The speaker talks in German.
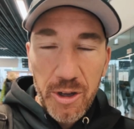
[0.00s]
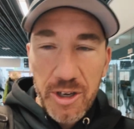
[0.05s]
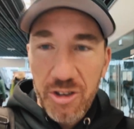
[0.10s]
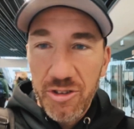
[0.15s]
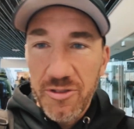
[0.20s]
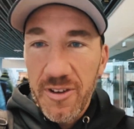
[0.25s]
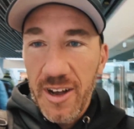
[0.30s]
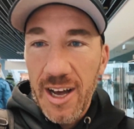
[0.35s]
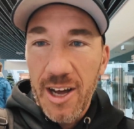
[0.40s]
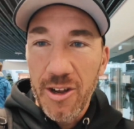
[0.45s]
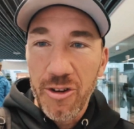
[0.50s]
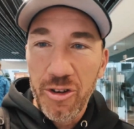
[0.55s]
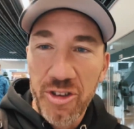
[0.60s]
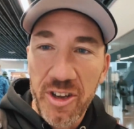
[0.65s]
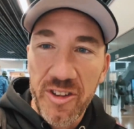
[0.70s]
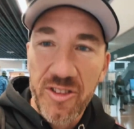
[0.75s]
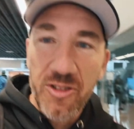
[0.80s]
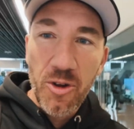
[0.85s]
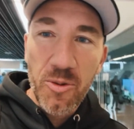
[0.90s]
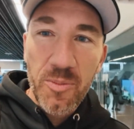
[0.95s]
ich verrate euch
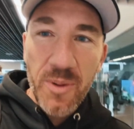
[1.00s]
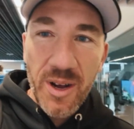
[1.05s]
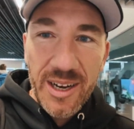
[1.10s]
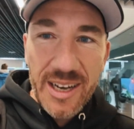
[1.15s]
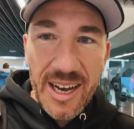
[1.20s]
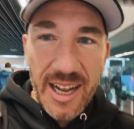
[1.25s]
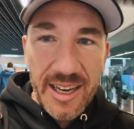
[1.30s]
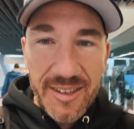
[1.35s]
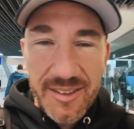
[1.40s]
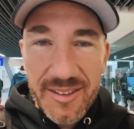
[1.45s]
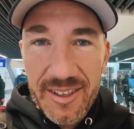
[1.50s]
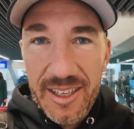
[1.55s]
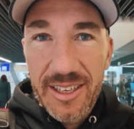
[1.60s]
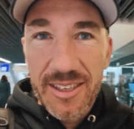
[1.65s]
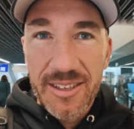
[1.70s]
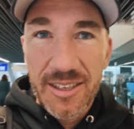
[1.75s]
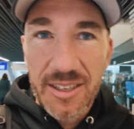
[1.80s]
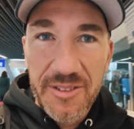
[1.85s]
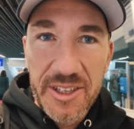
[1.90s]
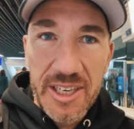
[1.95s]
jetzt nochmal einen kleinen Trick,
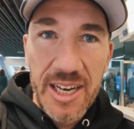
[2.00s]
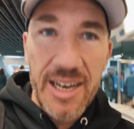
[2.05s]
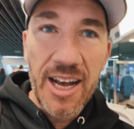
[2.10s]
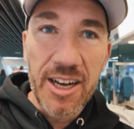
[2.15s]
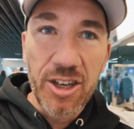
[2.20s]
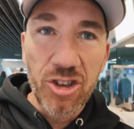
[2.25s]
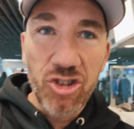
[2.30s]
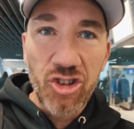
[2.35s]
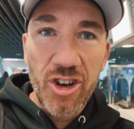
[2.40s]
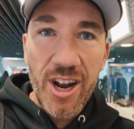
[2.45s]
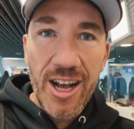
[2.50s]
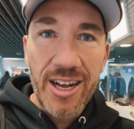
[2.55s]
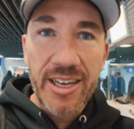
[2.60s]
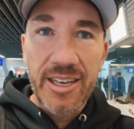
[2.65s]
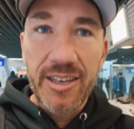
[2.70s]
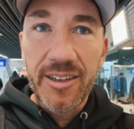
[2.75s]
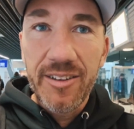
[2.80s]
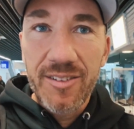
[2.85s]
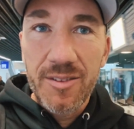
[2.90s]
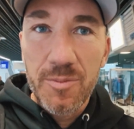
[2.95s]
ne? wenn eine lange Schlange
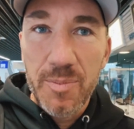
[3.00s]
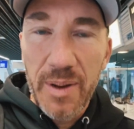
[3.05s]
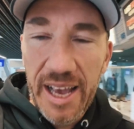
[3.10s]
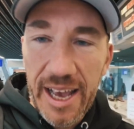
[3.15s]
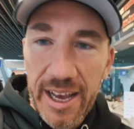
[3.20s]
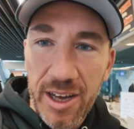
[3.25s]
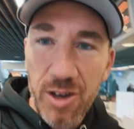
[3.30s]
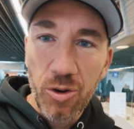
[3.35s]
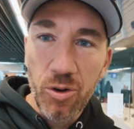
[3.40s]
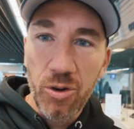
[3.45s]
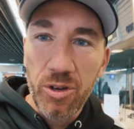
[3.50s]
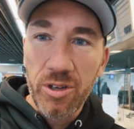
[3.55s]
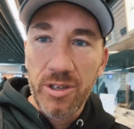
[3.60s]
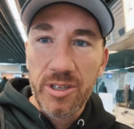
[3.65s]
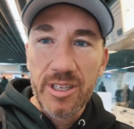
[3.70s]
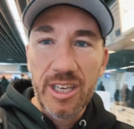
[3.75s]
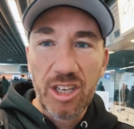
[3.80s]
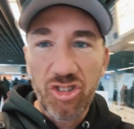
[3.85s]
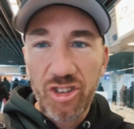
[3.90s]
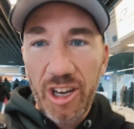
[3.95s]
ist bei Echo.
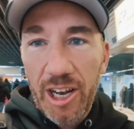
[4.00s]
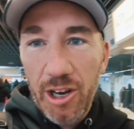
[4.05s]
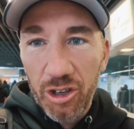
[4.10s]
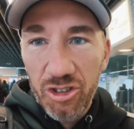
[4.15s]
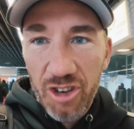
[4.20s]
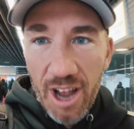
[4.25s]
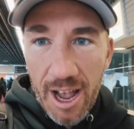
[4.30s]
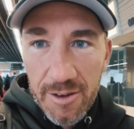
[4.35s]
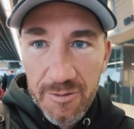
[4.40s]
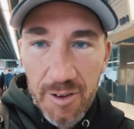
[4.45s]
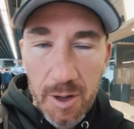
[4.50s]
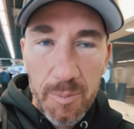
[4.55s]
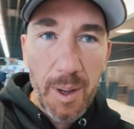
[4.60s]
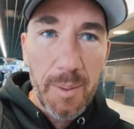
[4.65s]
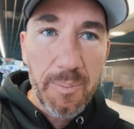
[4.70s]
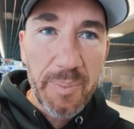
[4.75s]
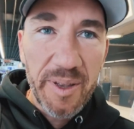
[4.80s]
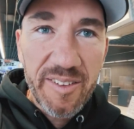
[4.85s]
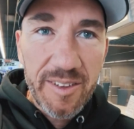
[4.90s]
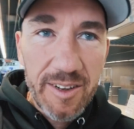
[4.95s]
Ihr stellt euch einfach bei
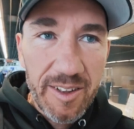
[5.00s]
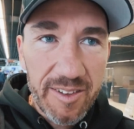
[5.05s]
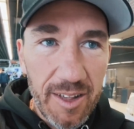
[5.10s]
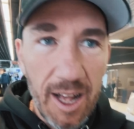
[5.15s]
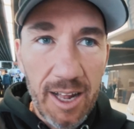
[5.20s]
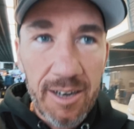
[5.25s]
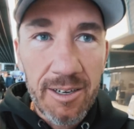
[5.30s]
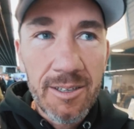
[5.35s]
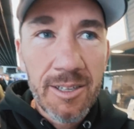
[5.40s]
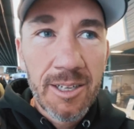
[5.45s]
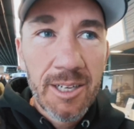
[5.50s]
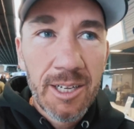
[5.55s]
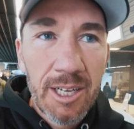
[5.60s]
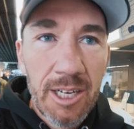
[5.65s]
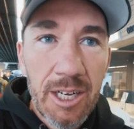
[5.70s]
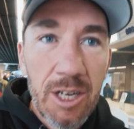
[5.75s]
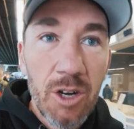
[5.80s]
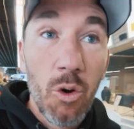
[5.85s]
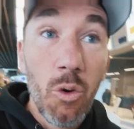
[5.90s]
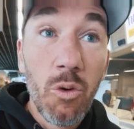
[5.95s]
Business an
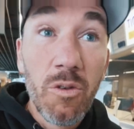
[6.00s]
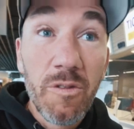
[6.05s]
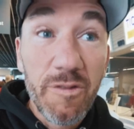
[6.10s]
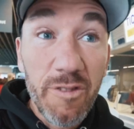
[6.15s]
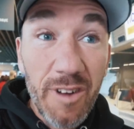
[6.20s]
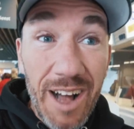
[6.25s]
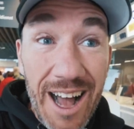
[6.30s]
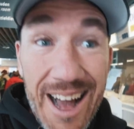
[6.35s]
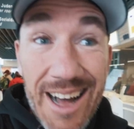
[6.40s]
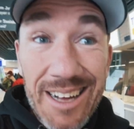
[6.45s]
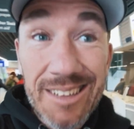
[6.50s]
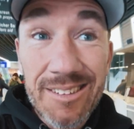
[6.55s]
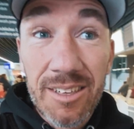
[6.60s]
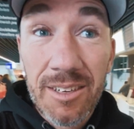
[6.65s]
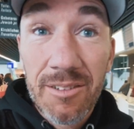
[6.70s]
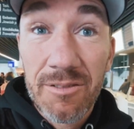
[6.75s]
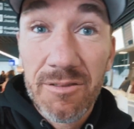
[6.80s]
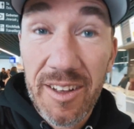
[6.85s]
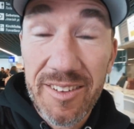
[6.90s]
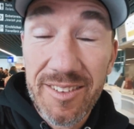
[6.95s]
und fragt,
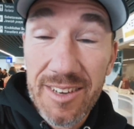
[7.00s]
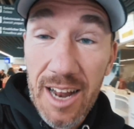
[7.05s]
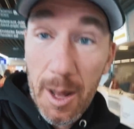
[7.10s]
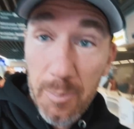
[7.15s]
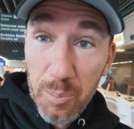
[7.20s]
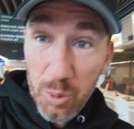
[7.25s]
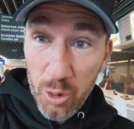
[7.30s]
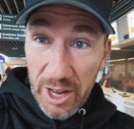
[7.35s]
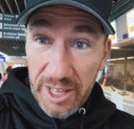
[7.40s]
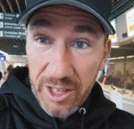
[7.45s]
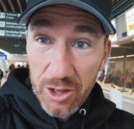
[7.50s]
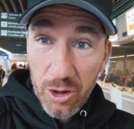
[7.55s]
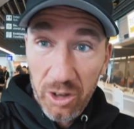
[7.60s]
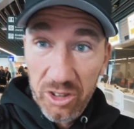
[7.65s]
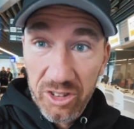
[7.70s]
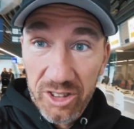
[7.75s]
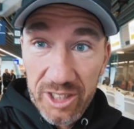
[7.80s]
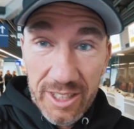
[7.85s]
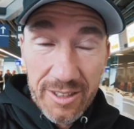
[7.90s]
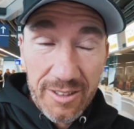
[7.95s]
was ein Upgrade
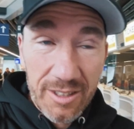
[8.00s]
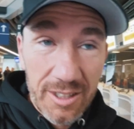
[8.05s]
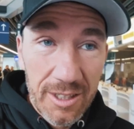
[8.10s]
kostet.